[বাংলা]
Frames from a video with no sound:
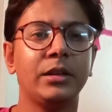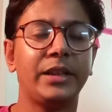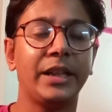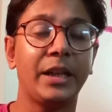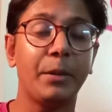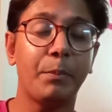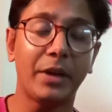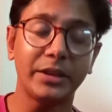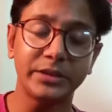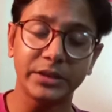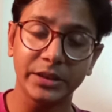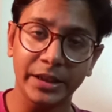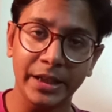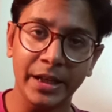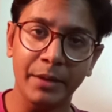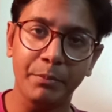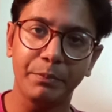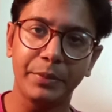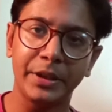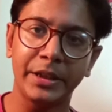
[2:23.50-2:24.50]
থেকে পাঁচ হাজার
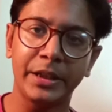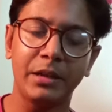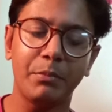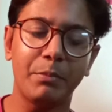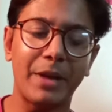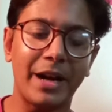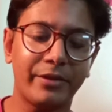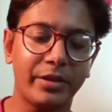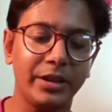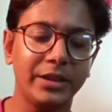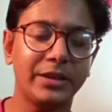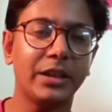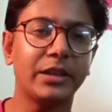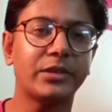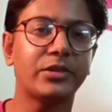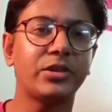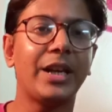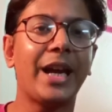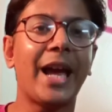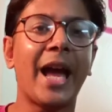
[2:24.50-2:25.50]
অ্যাম্পিয়ারের ব্যাটারি
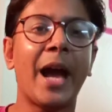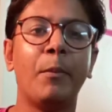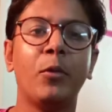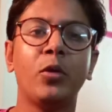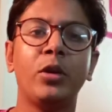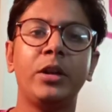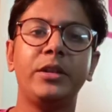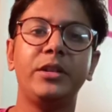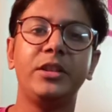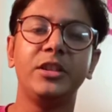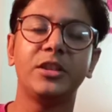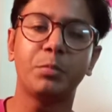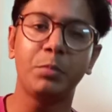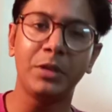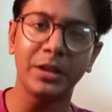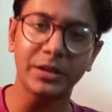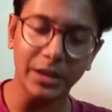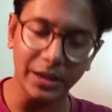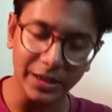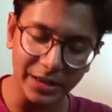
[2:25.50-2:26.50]
থাকছে অ্যামোলেড
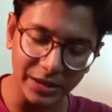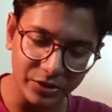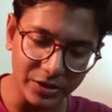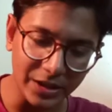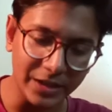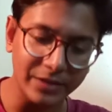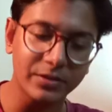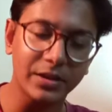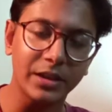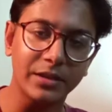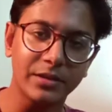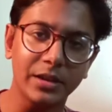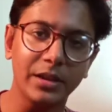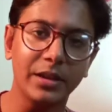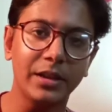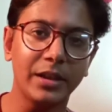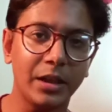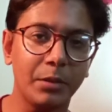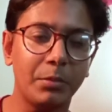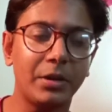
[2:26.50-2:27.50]
ডিসপ্লে থাকার চান্স আছে
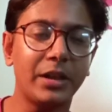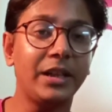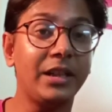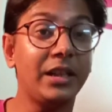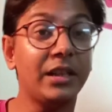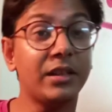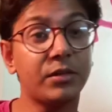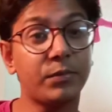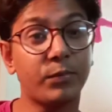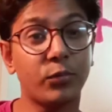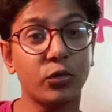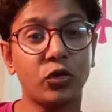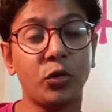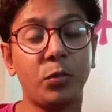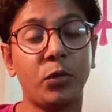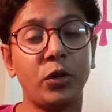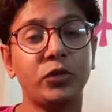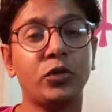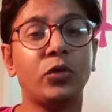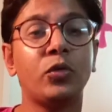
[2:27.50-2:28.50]
এবার এস
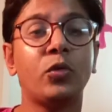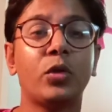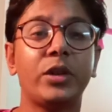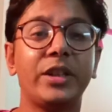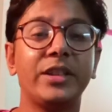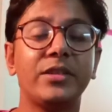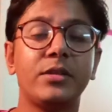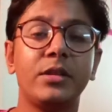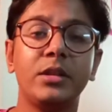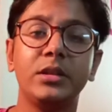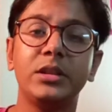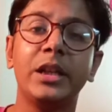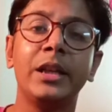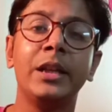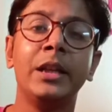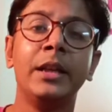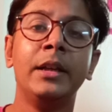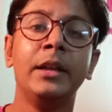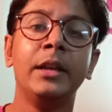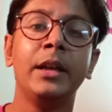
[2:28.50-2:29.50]
প্রথম হয়তো নোটের সিরিজে
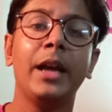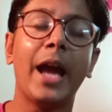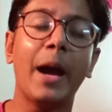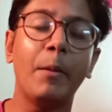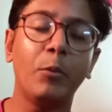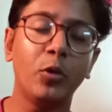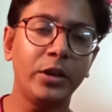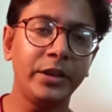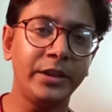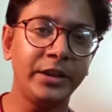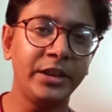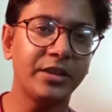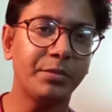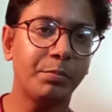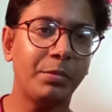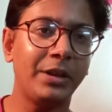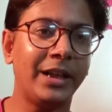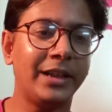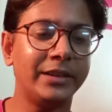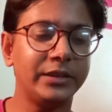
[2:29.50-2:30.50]
অ্যামোলেড
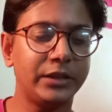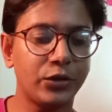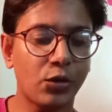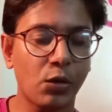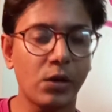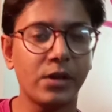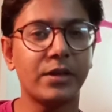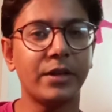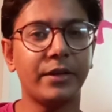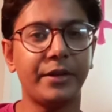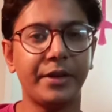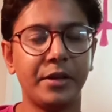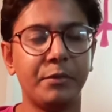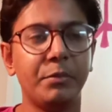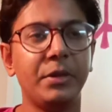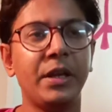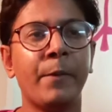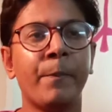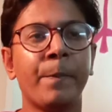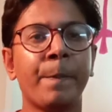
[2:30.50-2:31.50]
ডিসপ্লে আনতে চলেছে
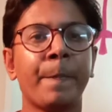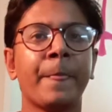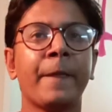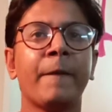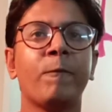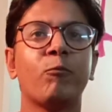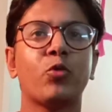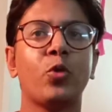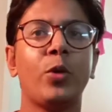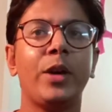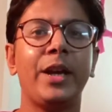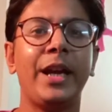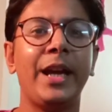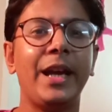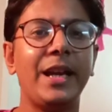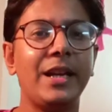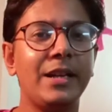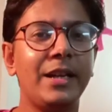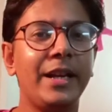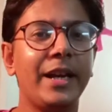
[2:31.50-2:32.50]
রেডমি তো
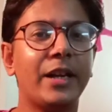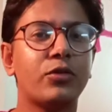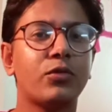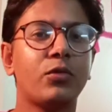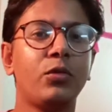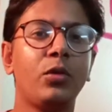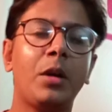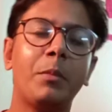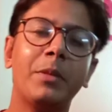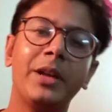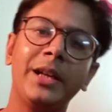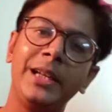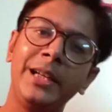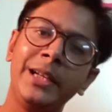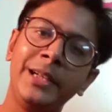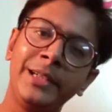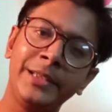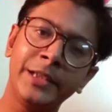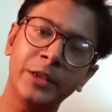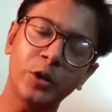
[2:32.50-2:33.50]
এই লিক্সগুলো আমরা
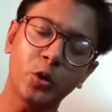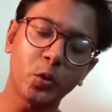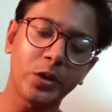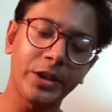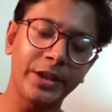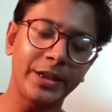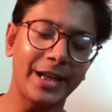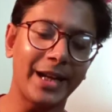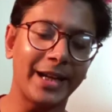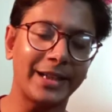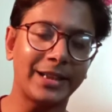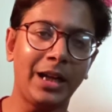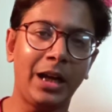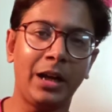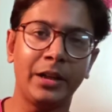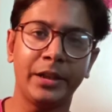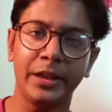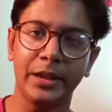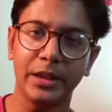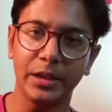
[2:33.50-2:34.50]
ইন্ডিয়া টুডের একটা
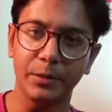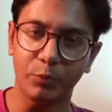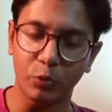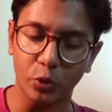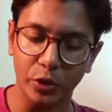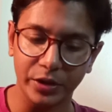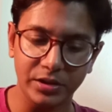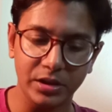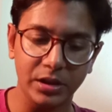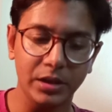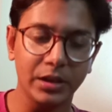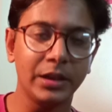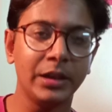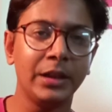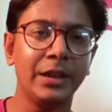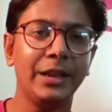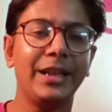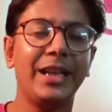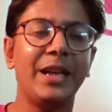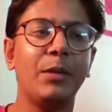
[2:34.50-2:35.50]
আর্টিকেলে পড়েছি
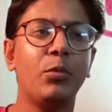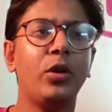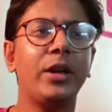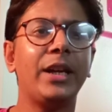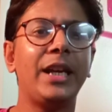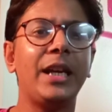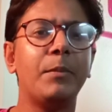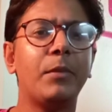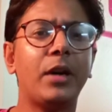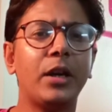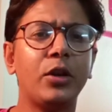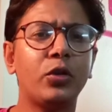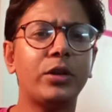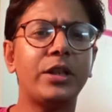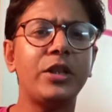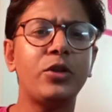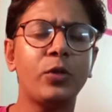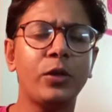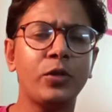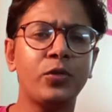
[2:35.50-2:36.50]
এবং এমআইও
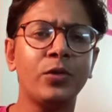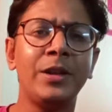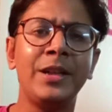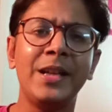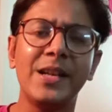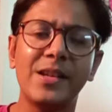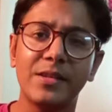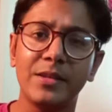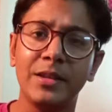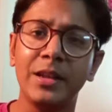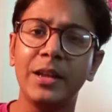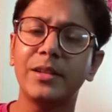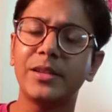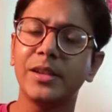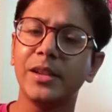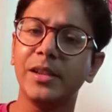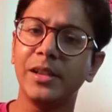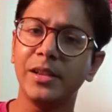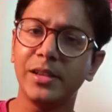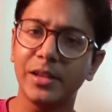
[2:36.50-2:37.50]
কিছু কিছু লিক্স
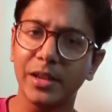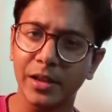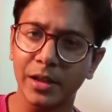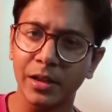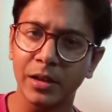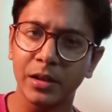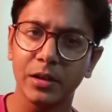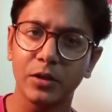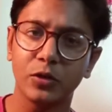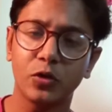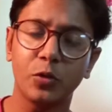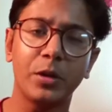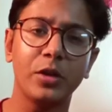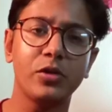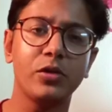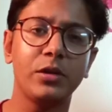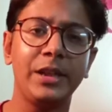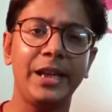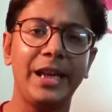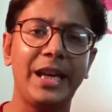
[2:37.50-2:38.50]
দিয়েছে নিজের তোমরা
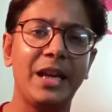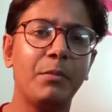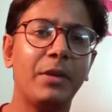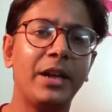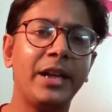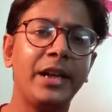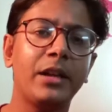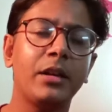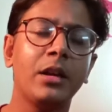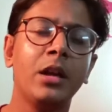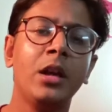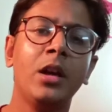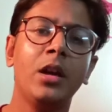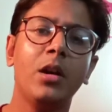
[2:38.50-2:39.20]
যদি এমআইয়ের